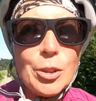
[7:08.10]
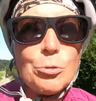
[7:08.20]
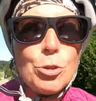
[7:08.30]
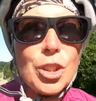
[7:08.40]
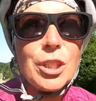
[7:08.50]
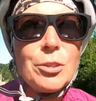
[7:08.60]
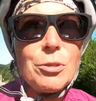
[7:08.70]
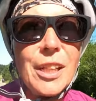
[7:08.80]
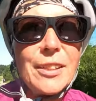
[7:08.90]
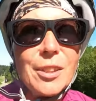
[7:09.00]
eine Dusche, eine
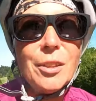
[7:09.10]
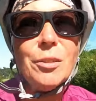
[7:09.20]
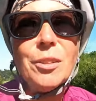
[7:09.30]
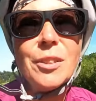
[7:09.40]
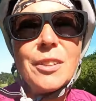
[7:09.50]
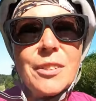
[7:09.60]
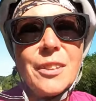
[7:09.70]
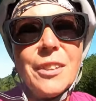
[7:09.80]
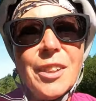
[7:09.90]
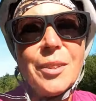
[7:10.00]
Toilette und äh,
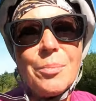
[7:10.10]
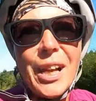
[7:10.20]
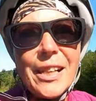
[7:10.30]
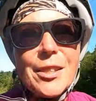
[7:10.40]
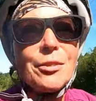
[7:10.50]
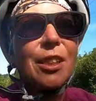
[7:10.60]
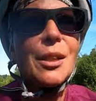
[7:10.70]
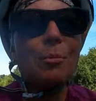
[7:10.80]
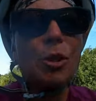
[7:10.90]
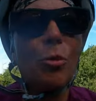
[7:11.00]
einen Platz und
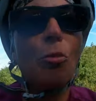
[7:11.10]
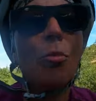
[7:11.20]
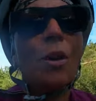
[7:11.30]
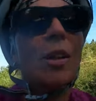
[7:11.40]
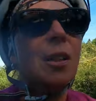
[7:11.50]
ich habe Strom